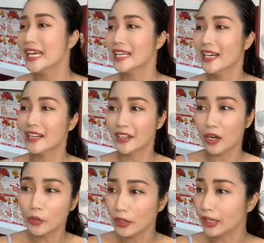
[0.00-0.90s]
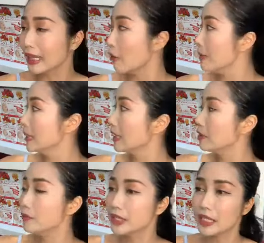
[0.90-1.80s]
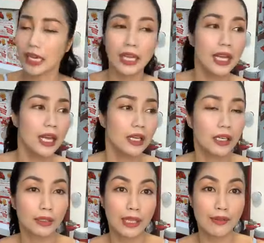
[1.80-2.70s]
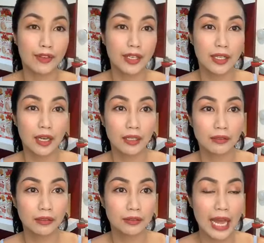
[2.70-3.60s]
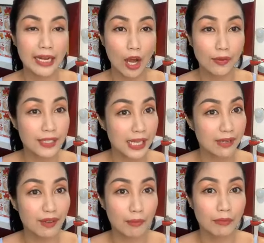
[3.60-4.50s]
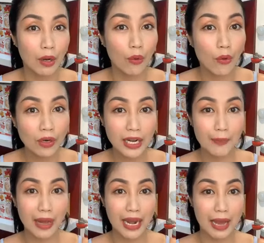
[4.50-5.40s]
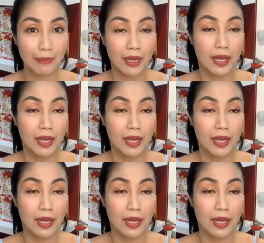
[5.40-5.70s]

Lỡ là nói luôn cái tảo biển lấy dùm chị cái. à, Tại vì à, đã nói về sản phẩm mà uống để mà làm